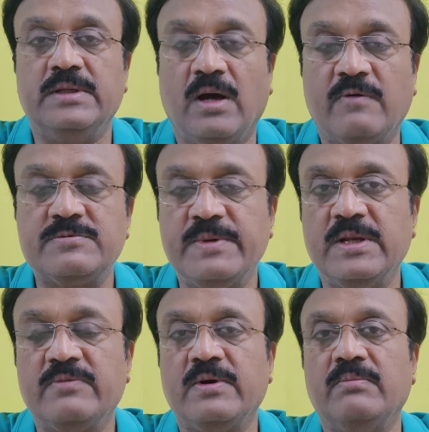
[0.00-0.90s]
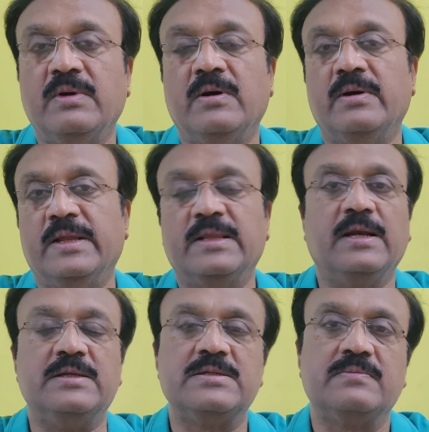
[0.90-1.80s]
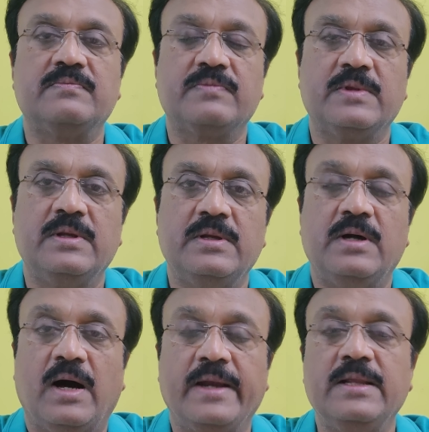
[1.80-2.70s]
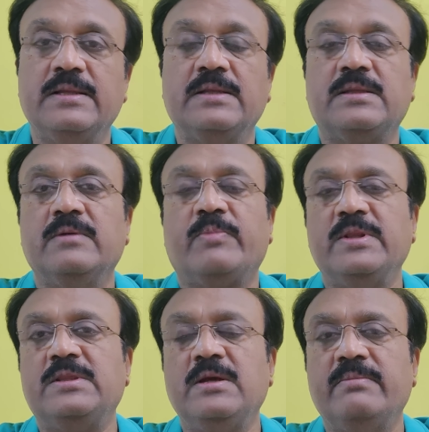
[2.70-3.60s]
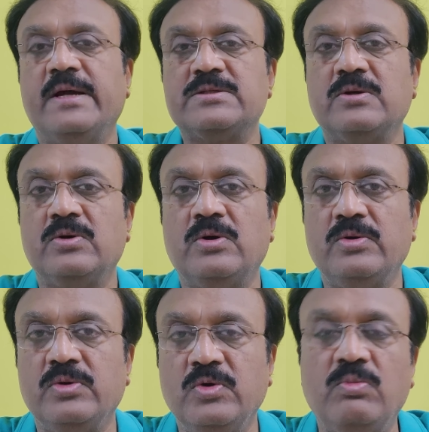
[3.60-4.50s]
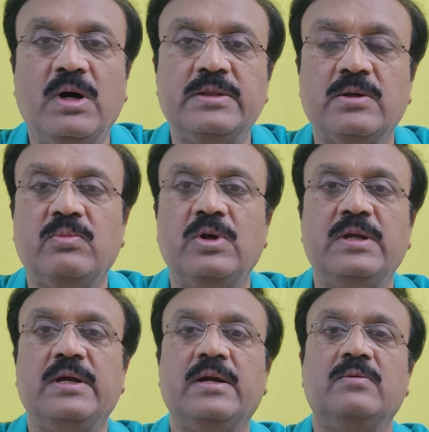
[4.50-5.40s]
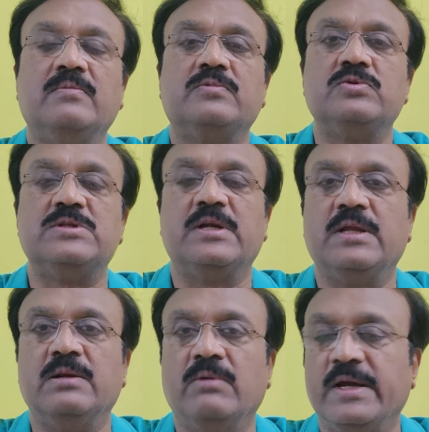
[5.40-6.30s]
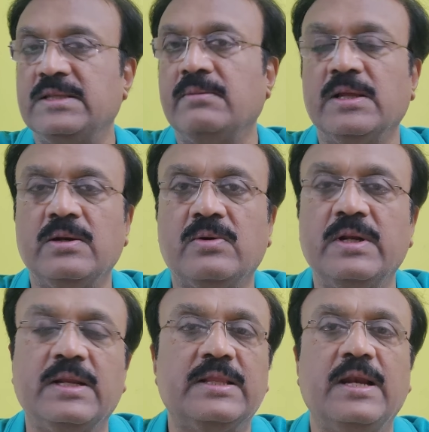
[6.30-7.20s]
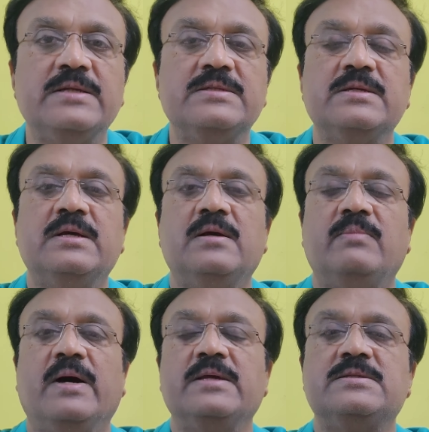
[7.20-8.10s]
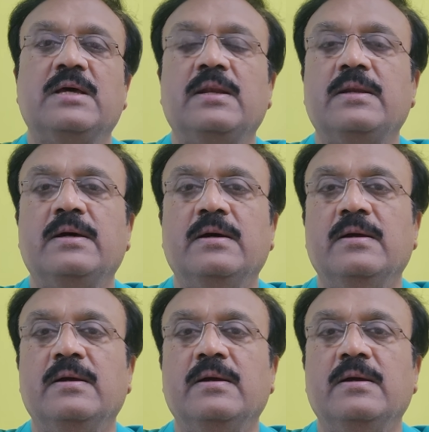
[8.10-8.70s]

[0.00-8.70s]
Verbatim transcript: ది ఆఫ్ స్పిన్నర్ ఫ్రమ్ నెదర్లాండ్స్ ఆర్యన్ దత్ ప్రతి మ్యాచ్లో న్యూ బాల్తో బౌలింగ్ వేయడం చూశాను నేను హైదరాబాద్లో కూడా నెదర్లాండ్స్ పాకిస్తాన్